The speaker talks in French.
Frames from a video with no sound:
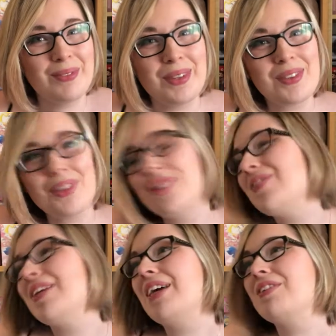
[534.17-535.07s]
parce
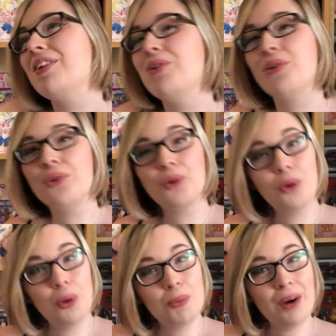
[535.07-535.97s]
que ça, c'est le,
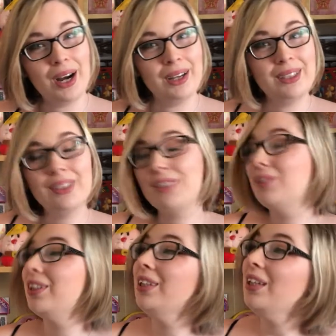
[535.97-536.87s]
gros poids.
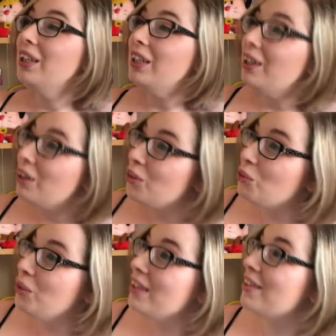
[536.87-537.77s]

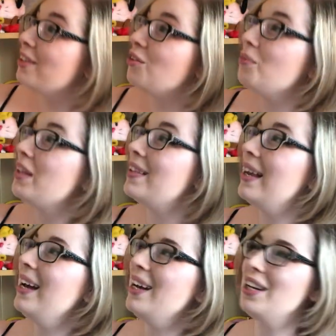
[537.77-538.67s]
quid de mes
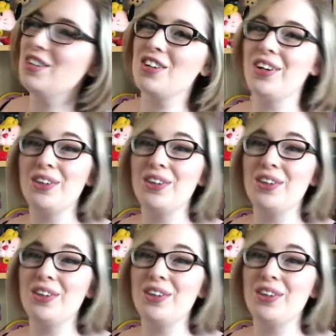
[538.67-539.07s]
stages